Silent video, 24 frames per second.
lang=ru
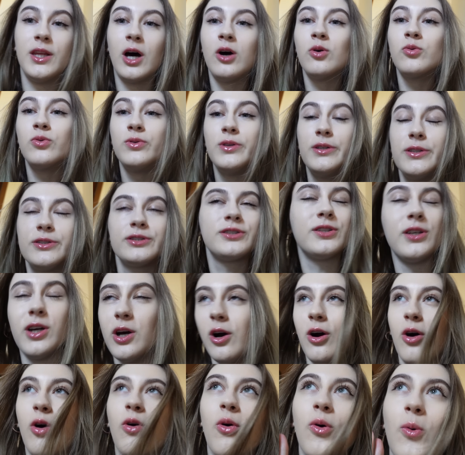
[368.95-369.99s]
На улице
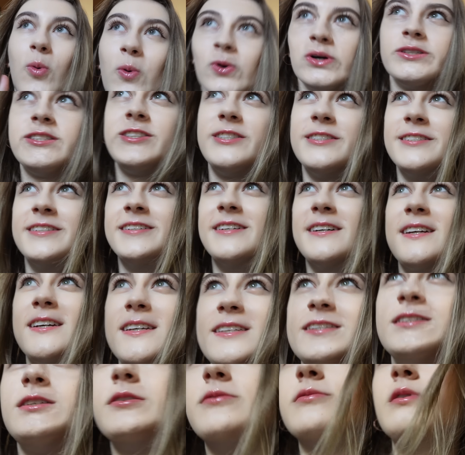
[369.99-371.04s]
очень
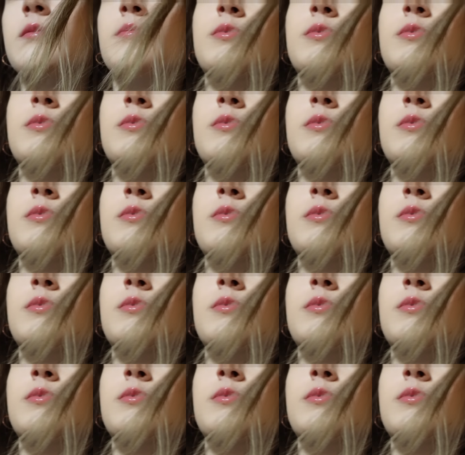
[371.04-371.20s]
красиво,